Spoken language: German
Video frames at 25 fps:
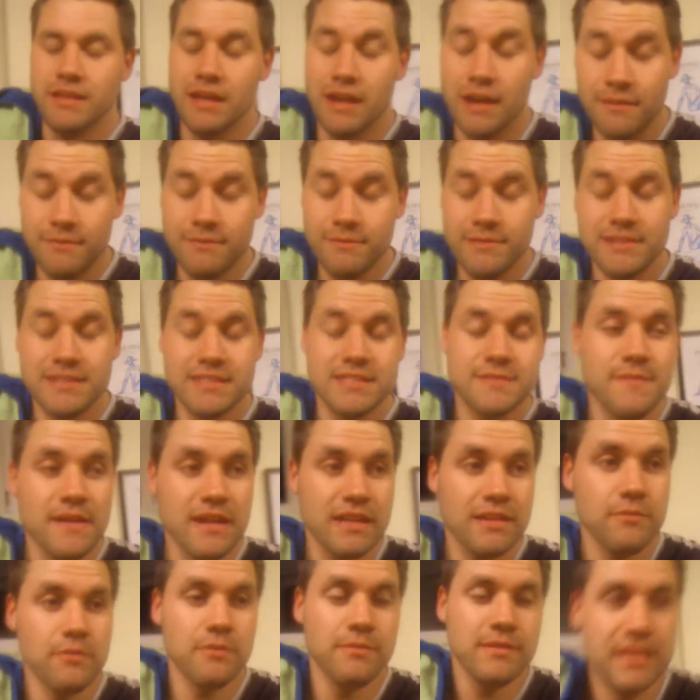Aber es
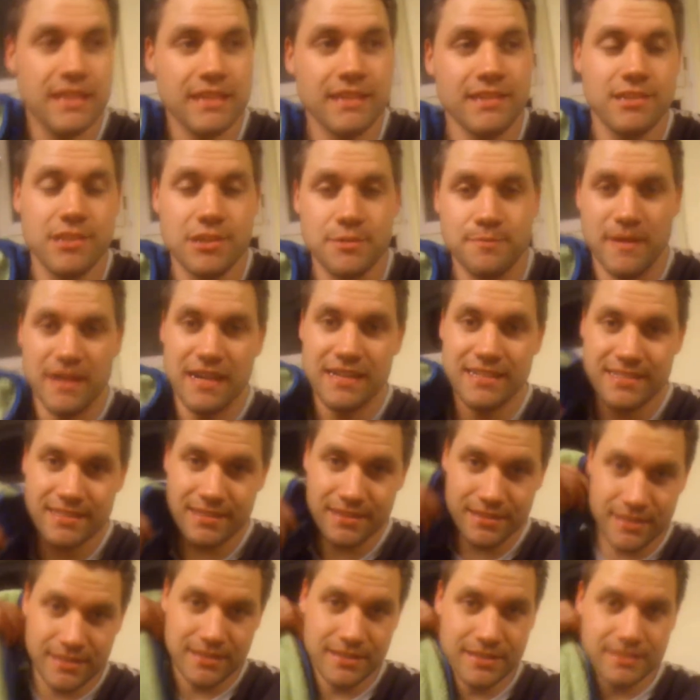macht im Moment richtig
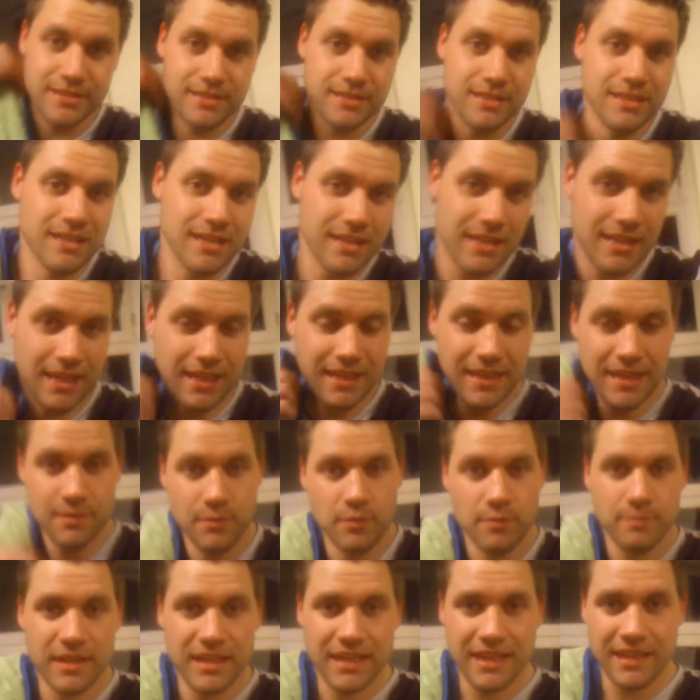Spaß. Äh, ich gehe
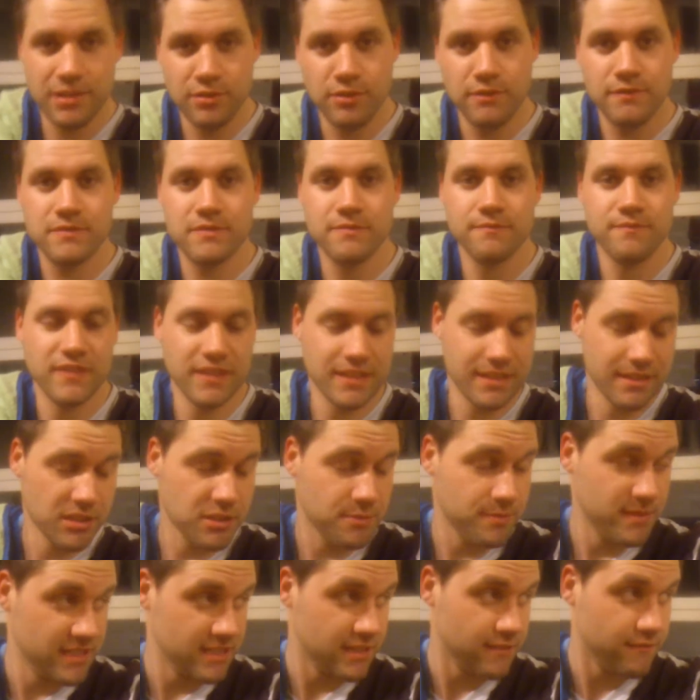im Moment recht oft zum
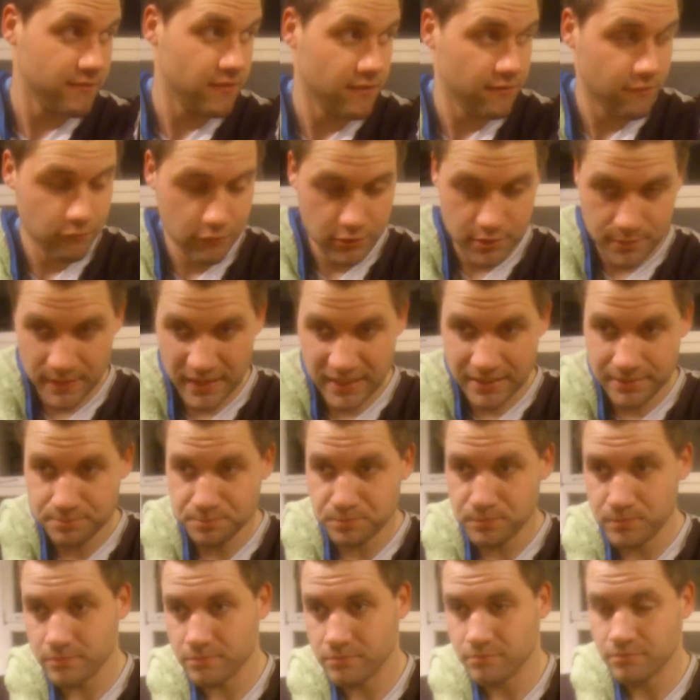Fitnessspiel, sehr viel Fußball.
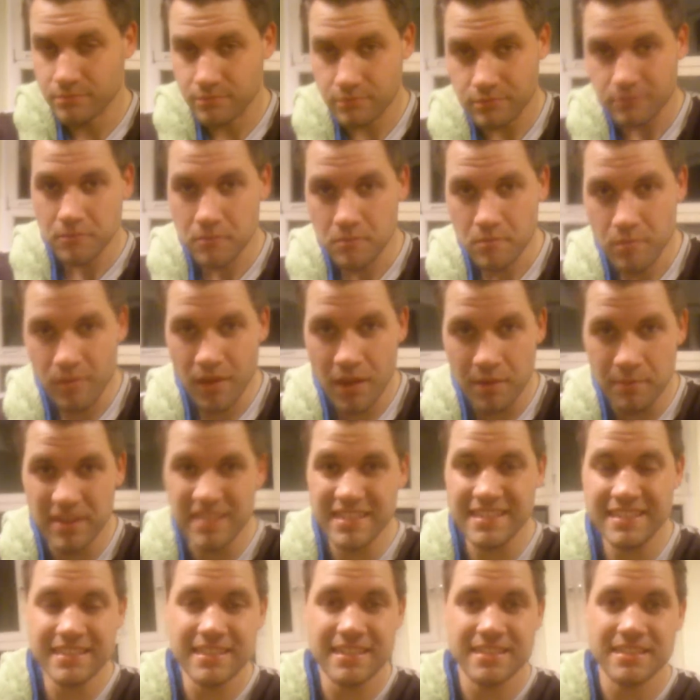
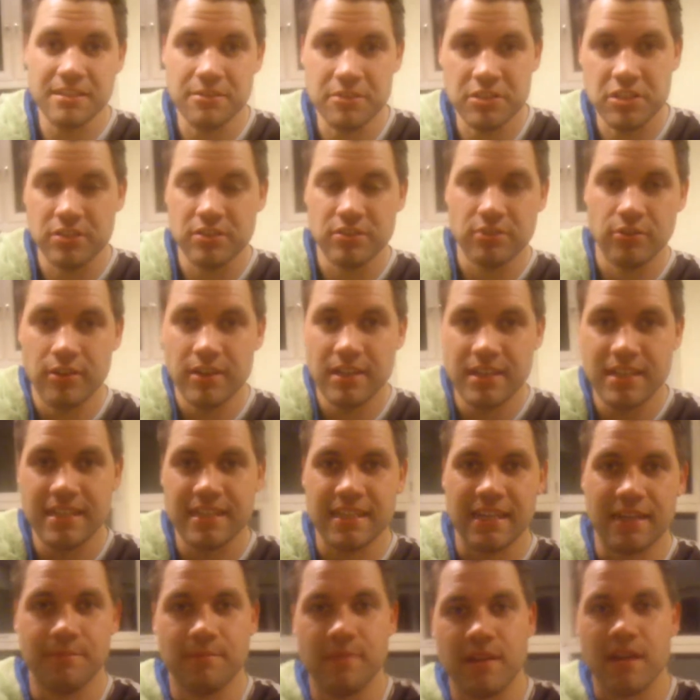Man sieht das auch schon
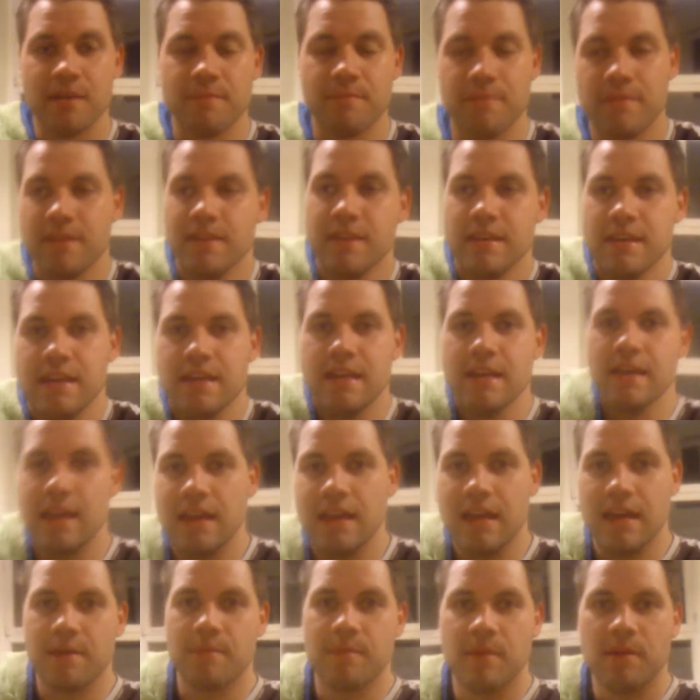deutlich an meinem,
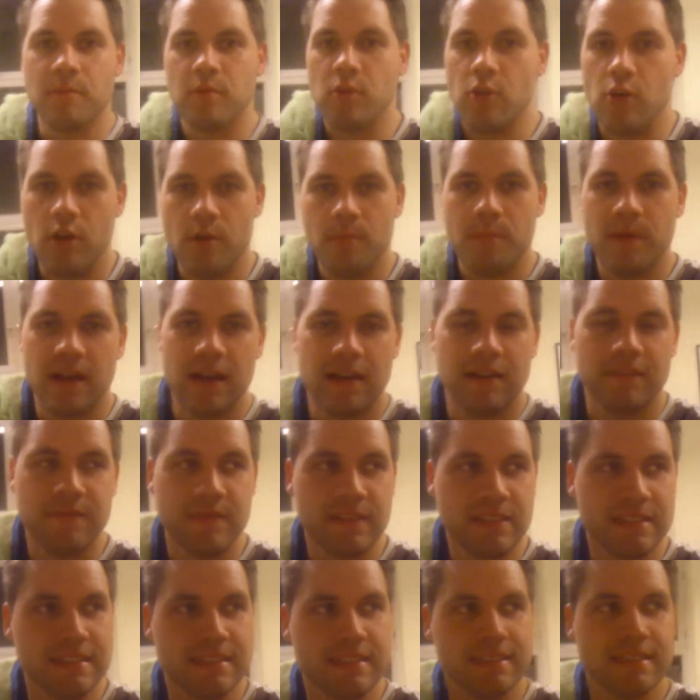an meinem Körper,
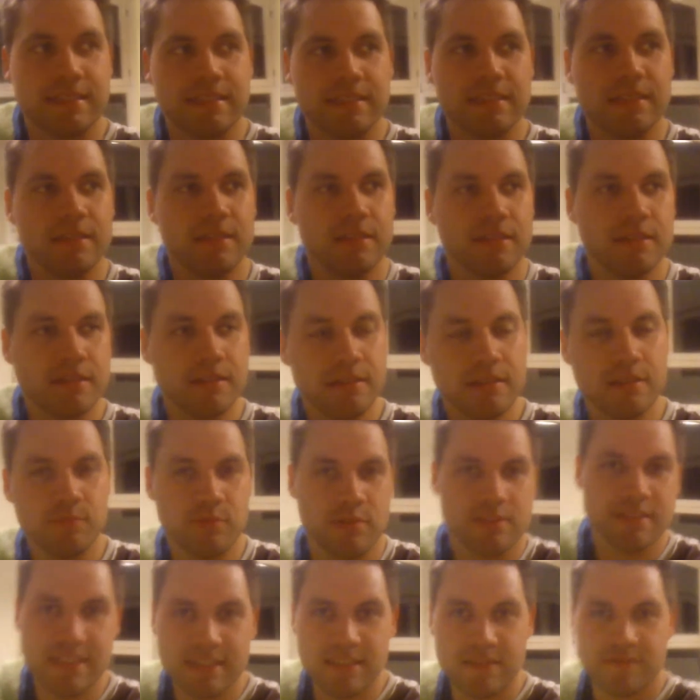wie sich die, äh, die
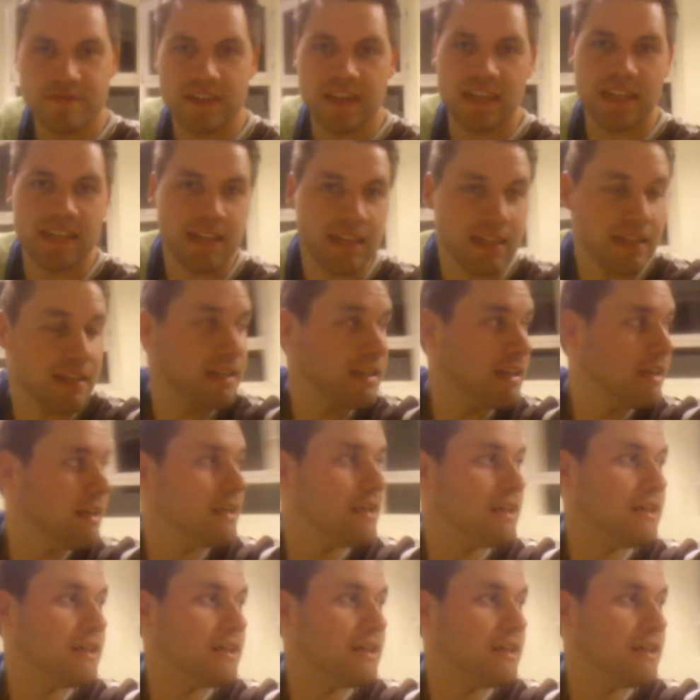Muskeln verändern,